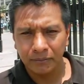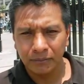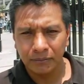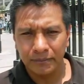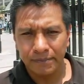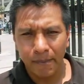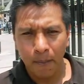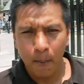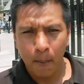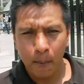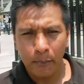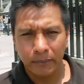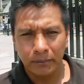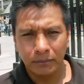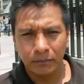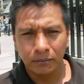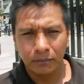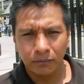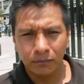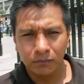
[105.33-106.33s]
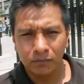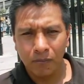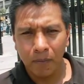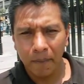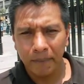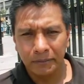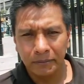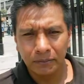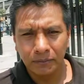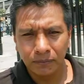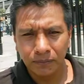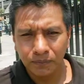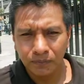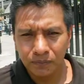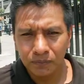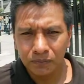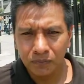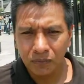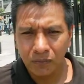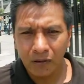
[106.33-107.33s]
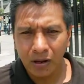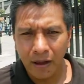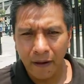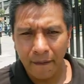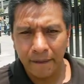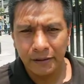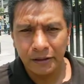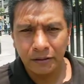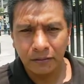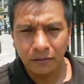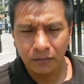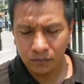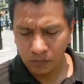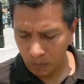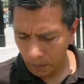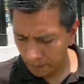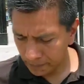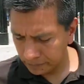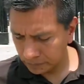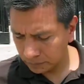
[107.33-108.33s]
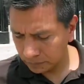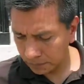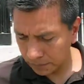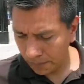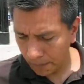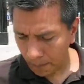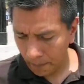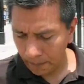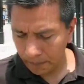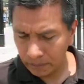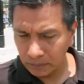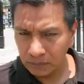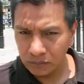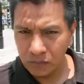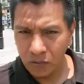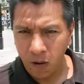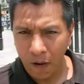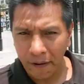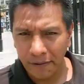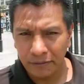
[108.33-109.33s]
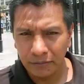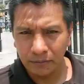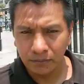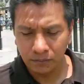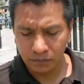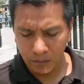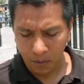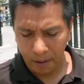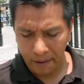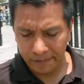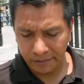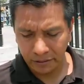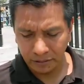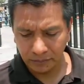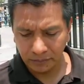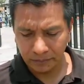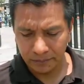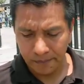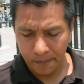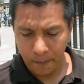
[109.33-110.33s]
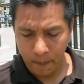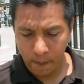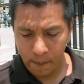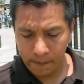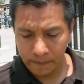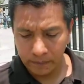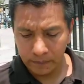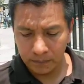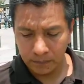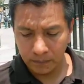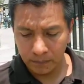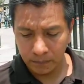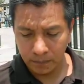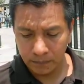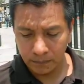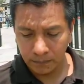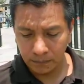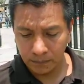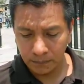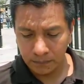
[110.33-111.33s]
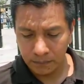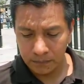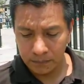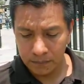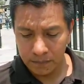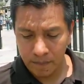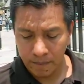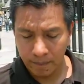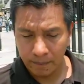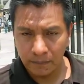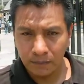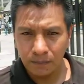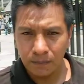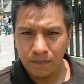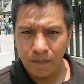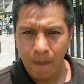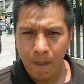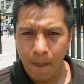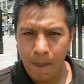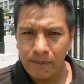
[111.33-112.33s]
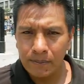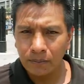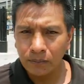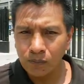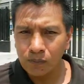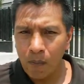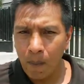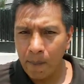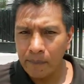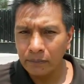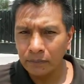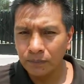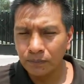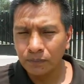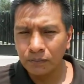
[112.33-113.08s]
El japonés yo que es un peleador con pocas peleas, pero de mucha capacidad boxística. ¿Cómo ves al campeón japonés?